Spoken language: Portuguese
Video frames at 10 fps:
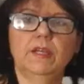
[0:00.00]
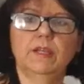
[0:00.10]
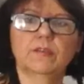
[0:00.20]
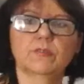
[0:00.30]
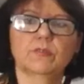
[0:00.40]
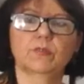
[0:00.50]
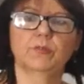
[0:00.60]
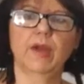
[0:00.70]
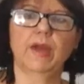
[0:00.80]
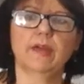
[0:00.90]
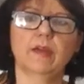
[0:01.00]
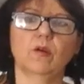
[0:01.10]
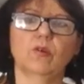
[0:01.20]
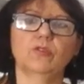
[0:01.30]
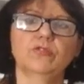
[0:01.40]
Meninas, tudo bem?
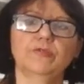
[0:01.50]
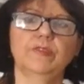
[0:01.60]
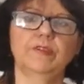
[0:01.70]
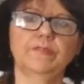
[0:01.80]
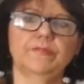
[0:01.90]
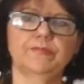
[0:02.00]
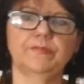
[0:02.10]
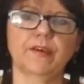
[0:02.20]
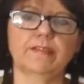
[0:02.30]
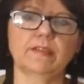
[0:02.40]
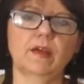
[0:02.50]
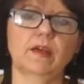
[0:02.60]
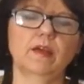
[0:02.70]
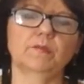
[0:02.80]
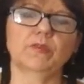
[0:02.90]
Hoje eu vim
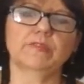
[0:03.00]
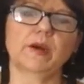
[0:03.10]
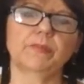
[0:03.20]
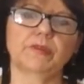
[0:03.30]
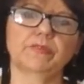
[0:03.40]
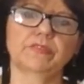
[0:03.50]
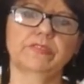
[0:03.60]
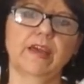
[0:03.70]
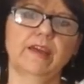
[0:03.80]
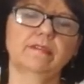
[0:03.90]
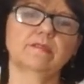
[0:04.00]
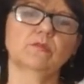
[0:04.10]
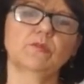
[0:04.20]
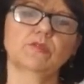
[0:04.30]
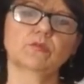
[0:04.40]
fazer, mostrar pra vocês
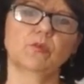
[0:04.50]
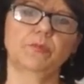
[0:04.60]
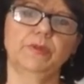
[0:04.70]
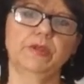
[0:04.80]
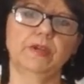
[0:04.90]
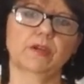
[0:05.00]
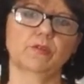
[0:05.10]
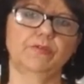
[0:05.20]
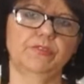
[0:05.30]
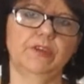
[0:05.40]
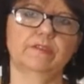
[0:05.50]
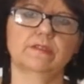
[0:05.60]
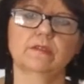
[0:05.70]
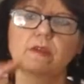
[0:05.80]
umas comprinhas que eu fiz